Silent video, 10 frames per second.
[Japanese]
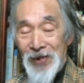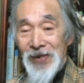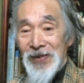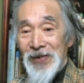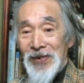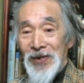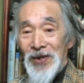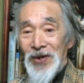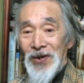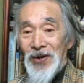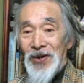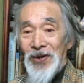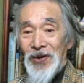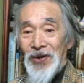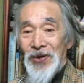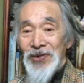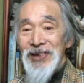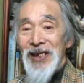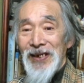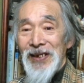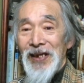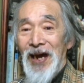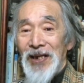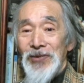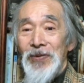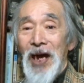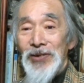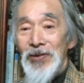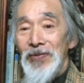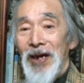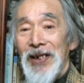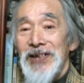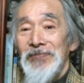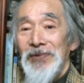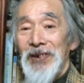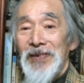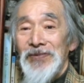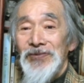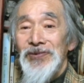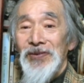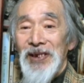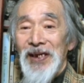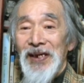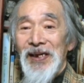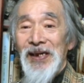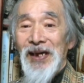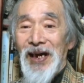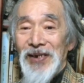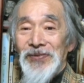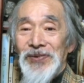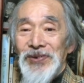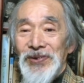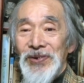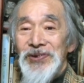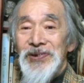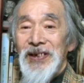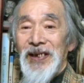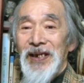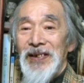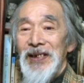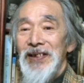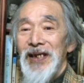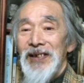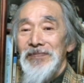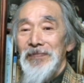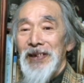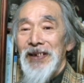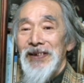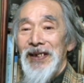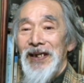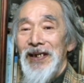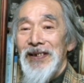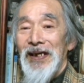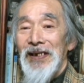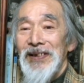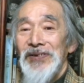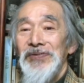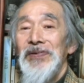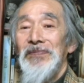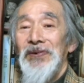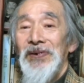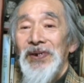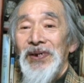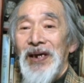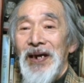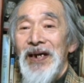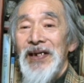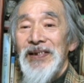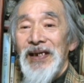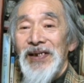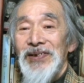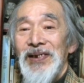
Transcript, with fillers: ね。そしたらね、あとの話もね、ずっとね、義経がなんで平泉まで逃げられたかっていうのも考えたら、